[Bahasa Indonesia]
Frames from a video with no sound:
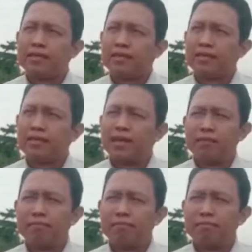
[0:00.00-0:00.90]
uh,
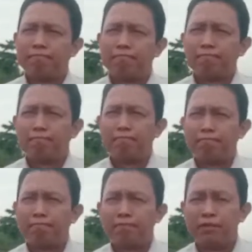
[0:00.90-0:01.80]
dalam
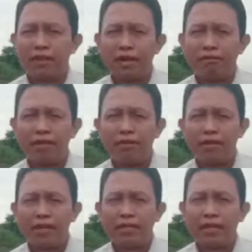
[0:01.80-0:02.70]
geografi
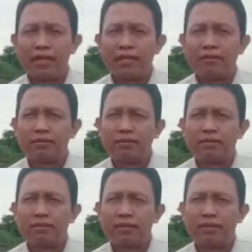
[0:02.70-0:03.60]
bidang saya itu
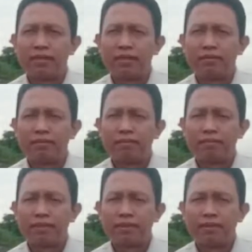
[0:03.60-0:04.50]
itu kan
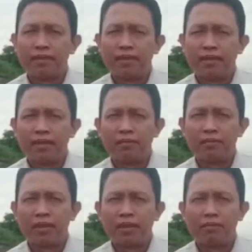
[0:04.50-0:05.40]

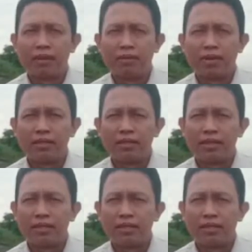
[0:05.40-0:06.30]
ilmu yang melakukan
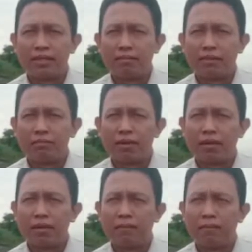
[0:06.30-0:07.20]
sintesis yang
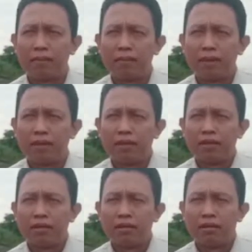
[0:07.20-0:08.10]
mencoba
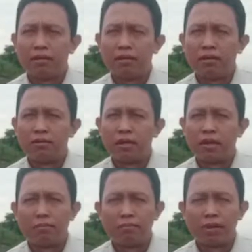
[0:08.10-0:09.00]
uh,
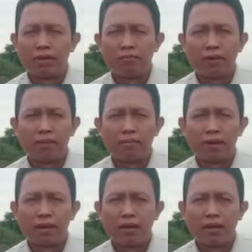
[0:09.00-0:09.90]
menggabungkan
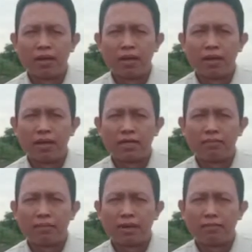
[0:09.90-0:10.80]
berapa
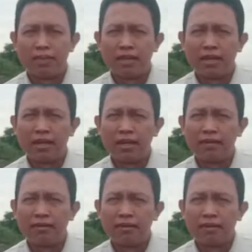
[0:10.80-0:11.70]
aspek bidang yang
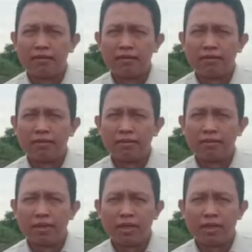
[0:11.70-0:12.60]
untuk
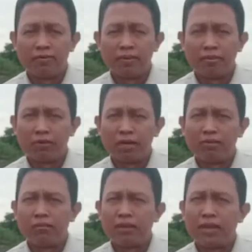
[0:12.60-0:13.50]
melihat di permukaan
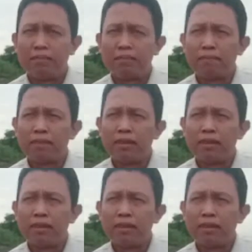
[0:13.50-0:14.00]
bumi dan